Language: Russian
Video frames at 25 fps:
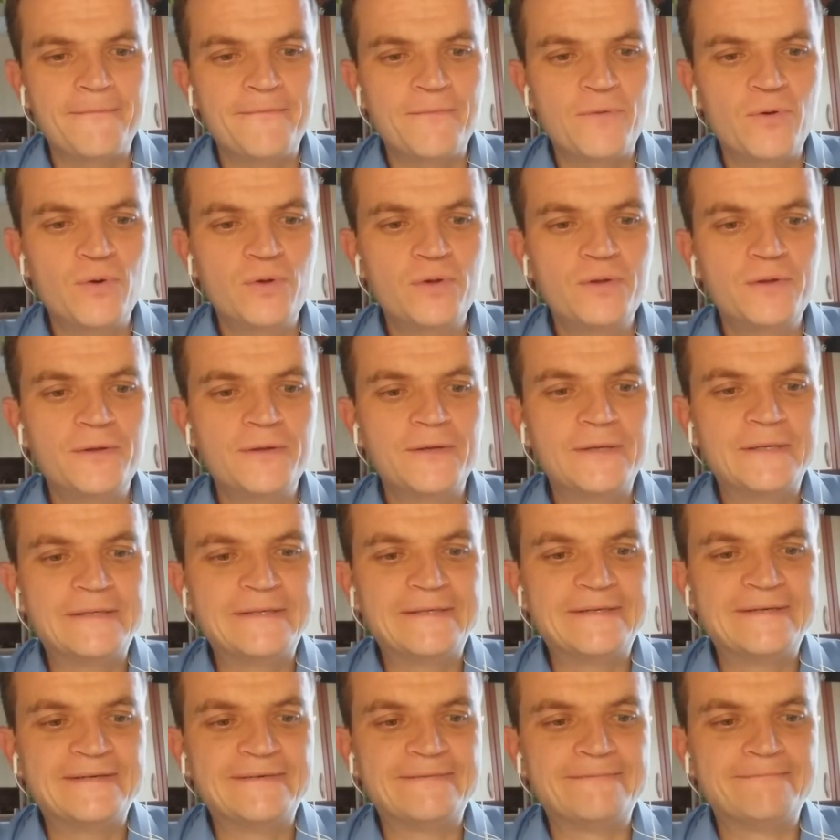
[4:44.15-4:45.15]
он
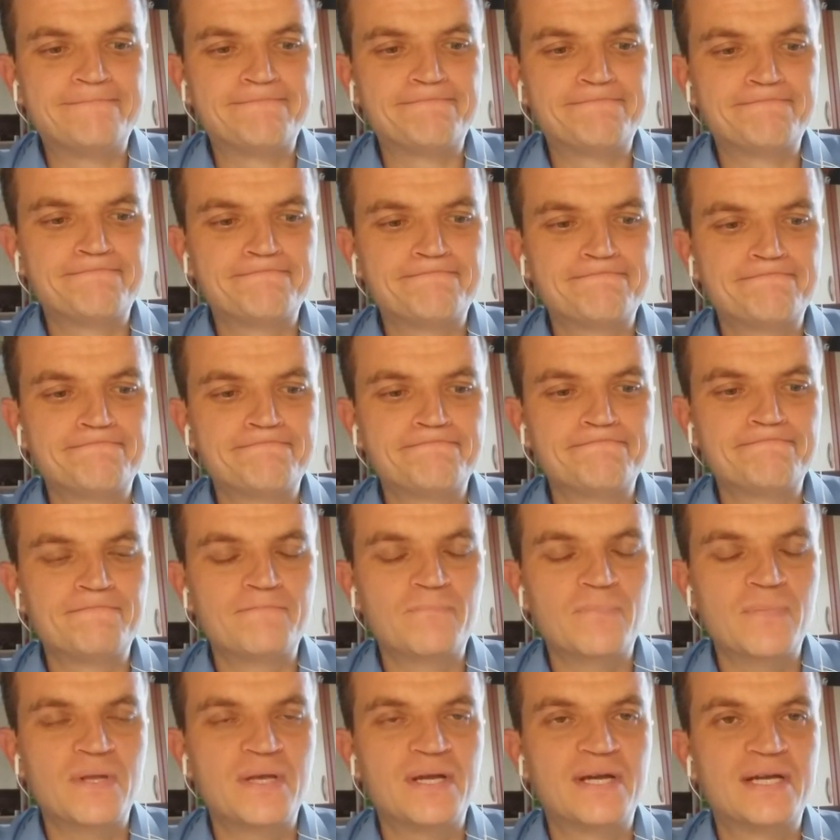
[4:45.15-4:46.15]

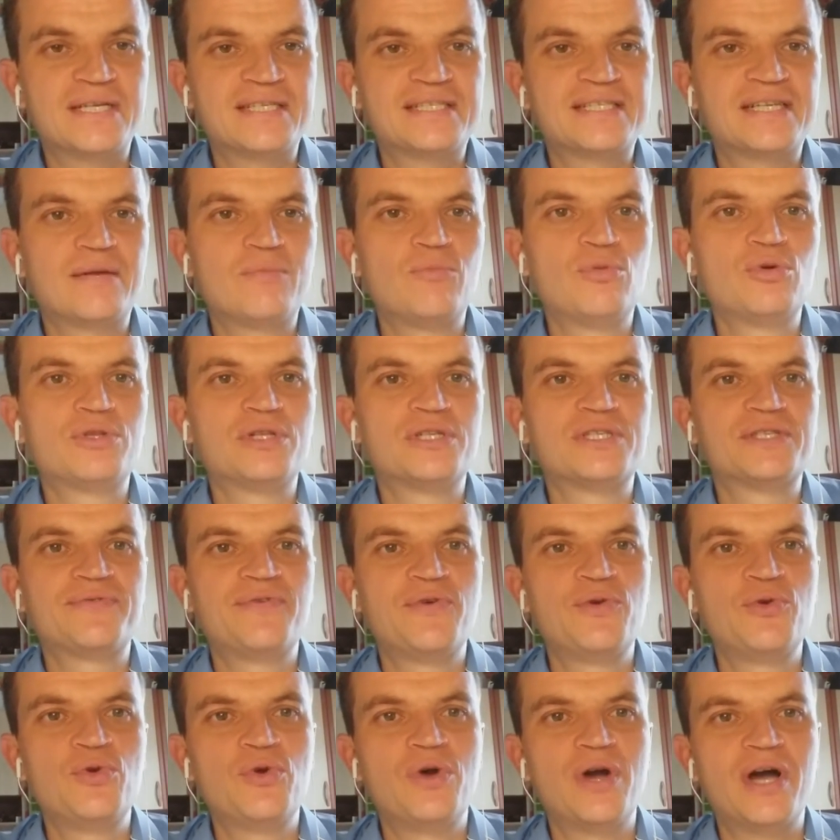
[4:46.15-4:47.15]
разработал
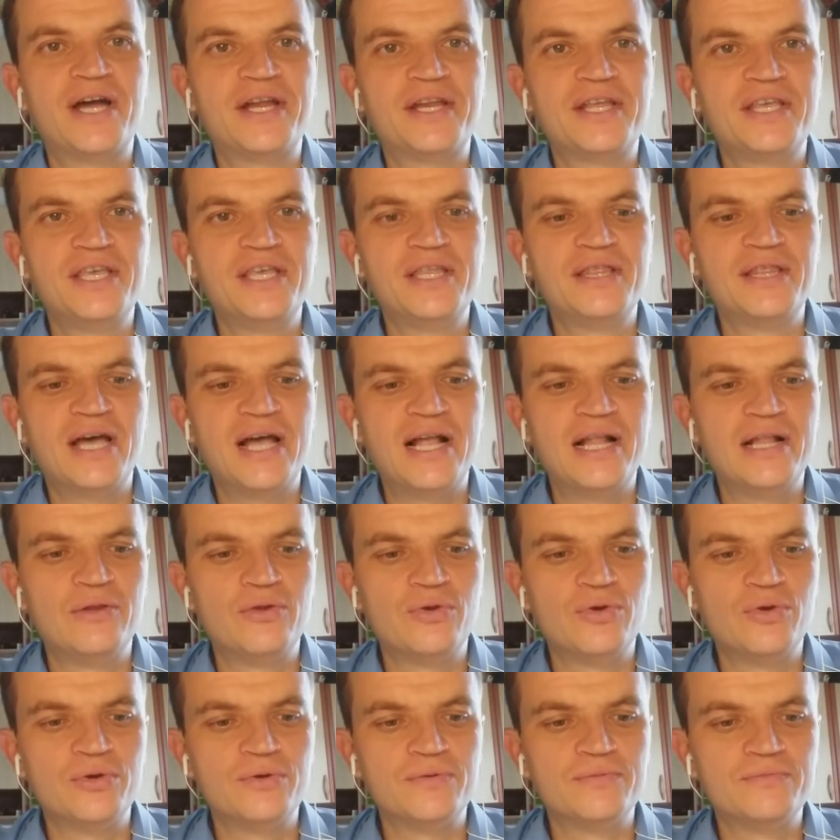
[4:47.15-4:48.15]
свою
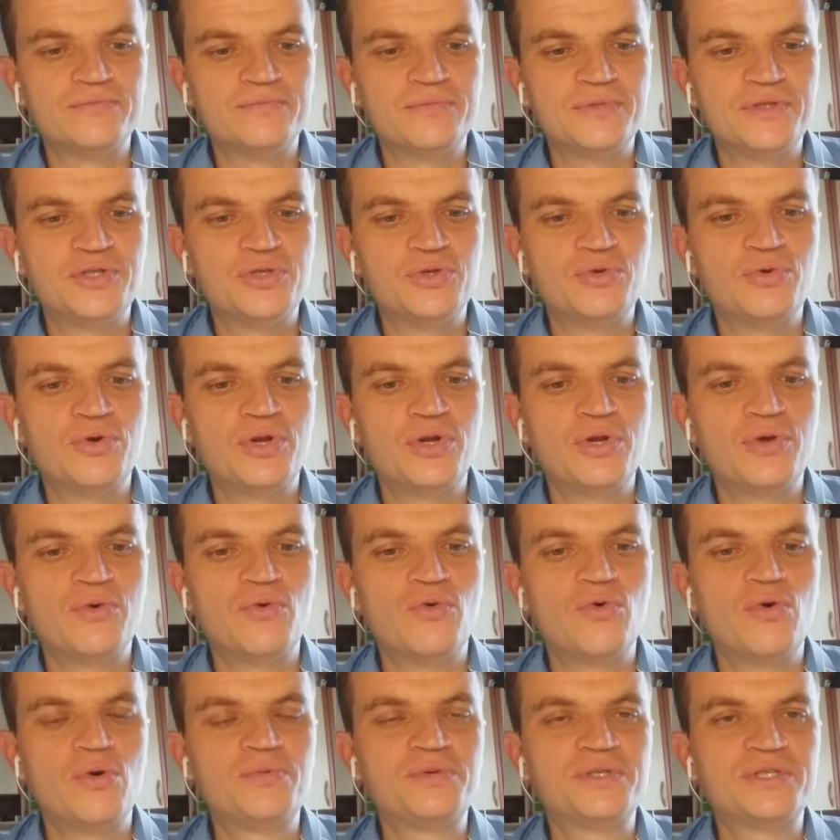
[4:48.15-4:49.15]
оригинальную теорию
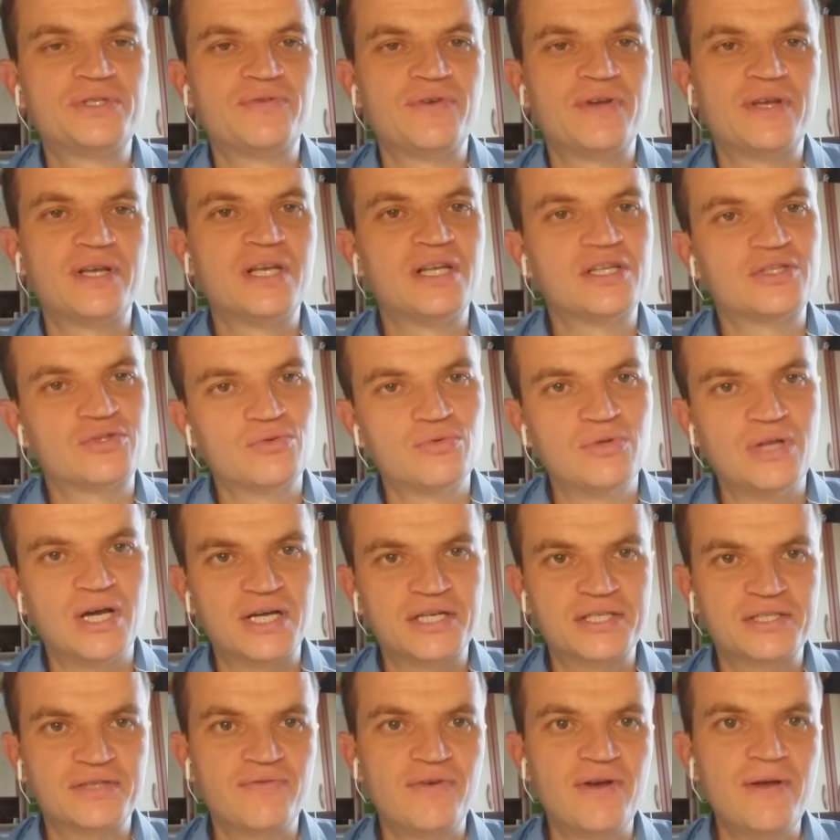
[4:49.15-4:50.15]
общества и
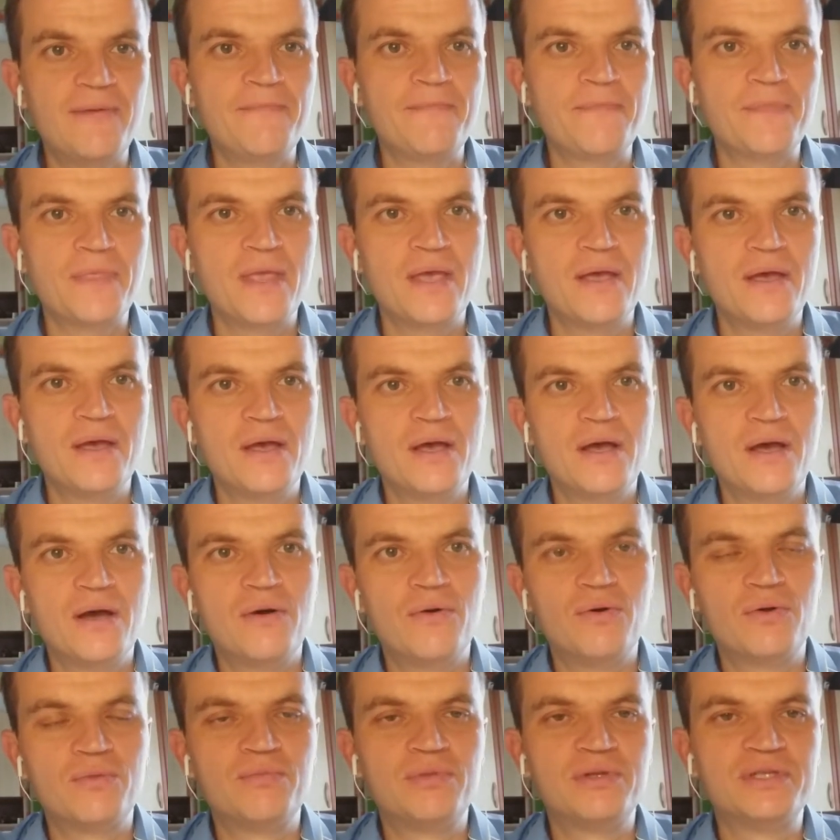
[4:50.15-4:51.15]
государства.
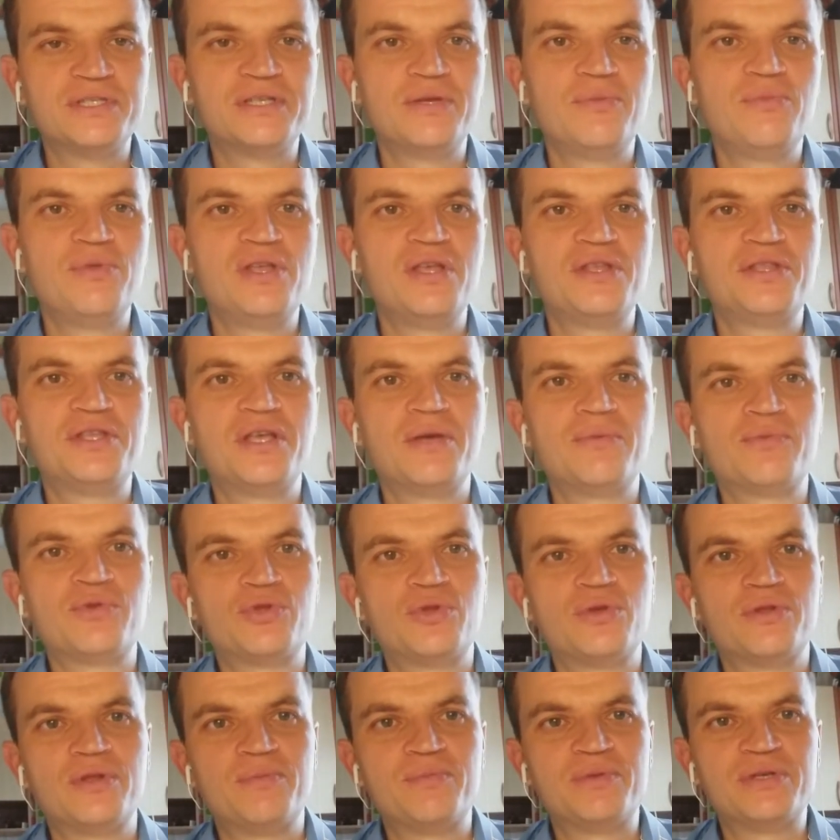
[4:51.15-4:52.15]
Он был знаменит тем,
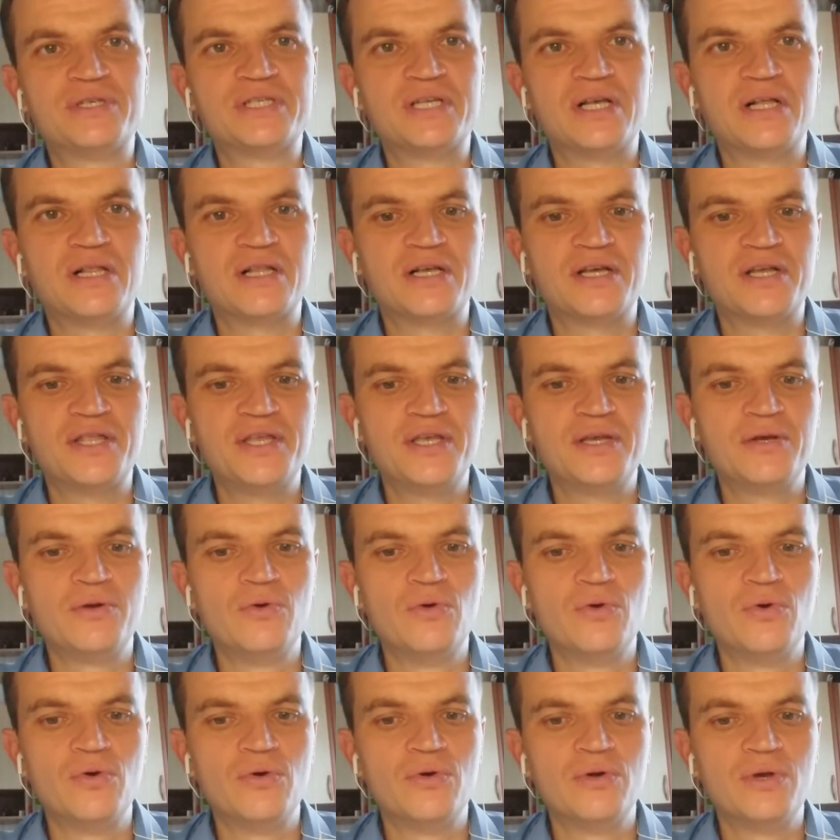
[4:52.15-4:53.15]
что написал
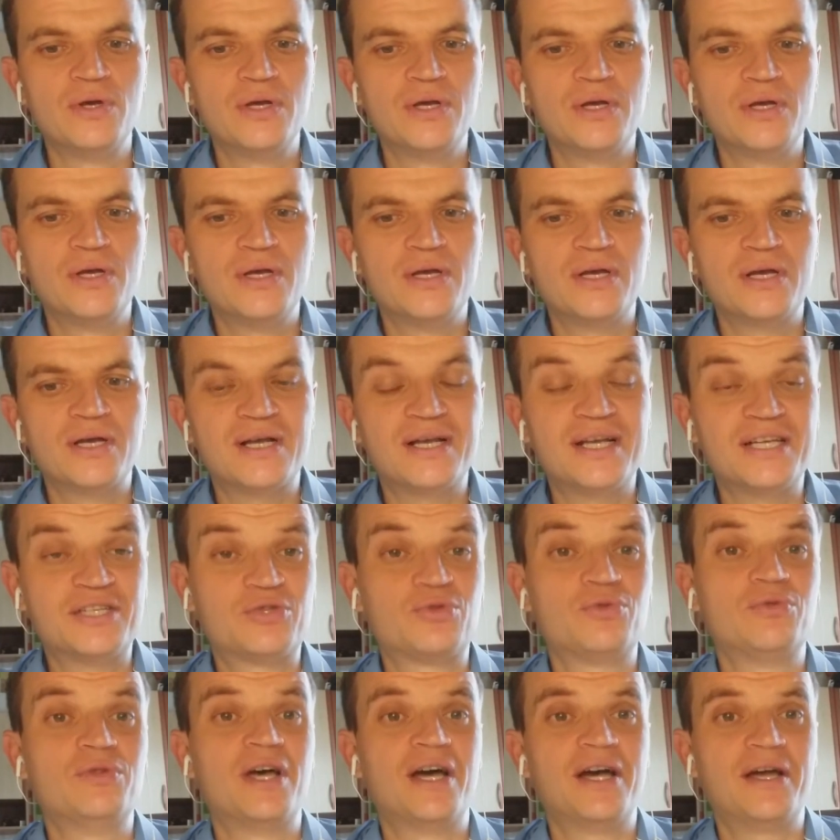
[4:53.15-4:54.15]
книгу
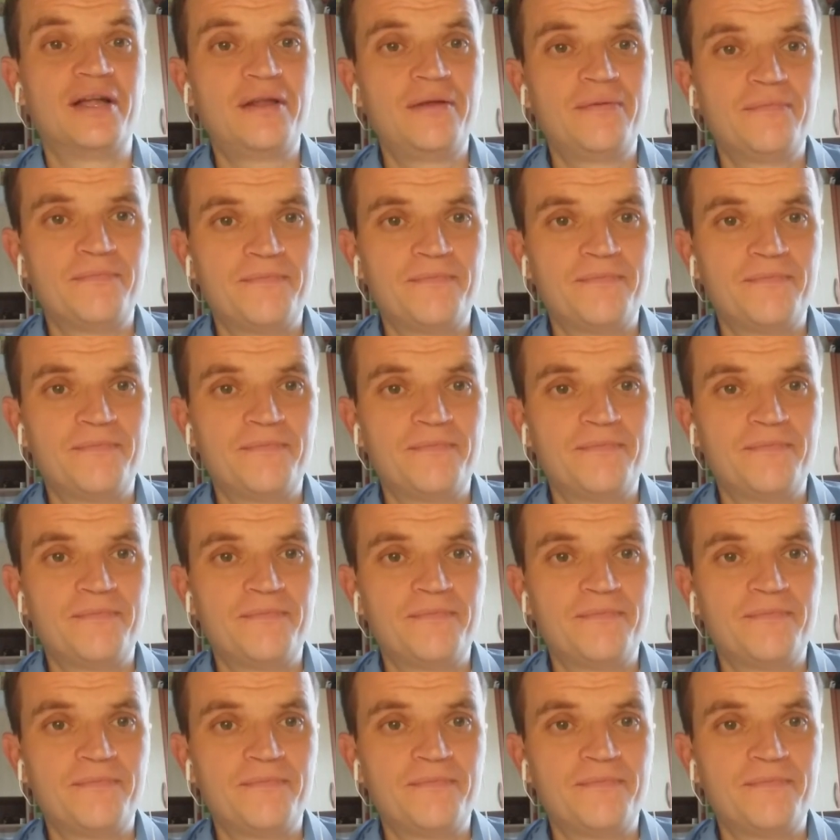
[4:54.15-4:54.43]
«Государь».